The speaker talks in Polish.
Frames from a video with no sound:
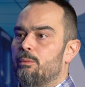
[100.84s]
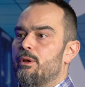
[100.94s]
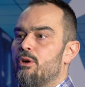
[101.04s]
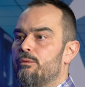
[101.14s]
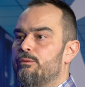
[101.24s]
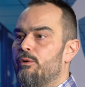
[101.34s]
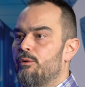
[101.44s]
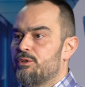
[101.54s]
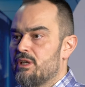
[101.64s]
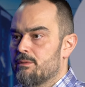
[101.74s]
dopiero
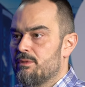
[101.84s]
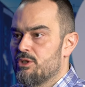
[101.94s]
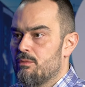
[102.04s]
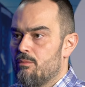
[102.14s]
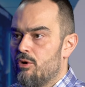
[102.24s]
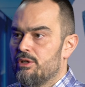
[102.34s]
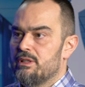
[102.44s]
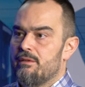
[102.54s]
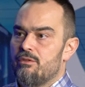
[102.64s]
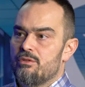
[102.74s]
wówczas będziemy
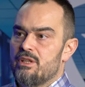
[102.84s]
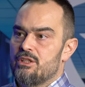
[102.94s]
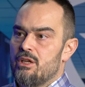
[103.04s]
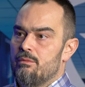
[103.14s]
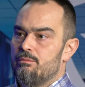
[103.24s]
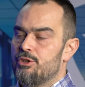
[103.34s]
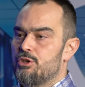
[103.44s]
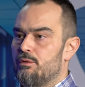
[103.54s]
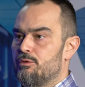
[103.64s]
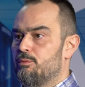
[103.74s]
mogli nawiązać
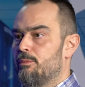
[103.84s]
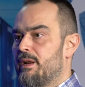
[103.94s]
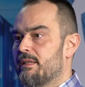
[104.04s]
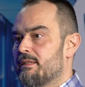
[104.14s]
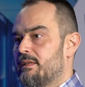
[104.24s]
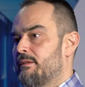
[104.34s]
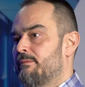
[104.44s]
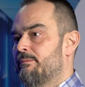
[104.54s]
bliższą współpracę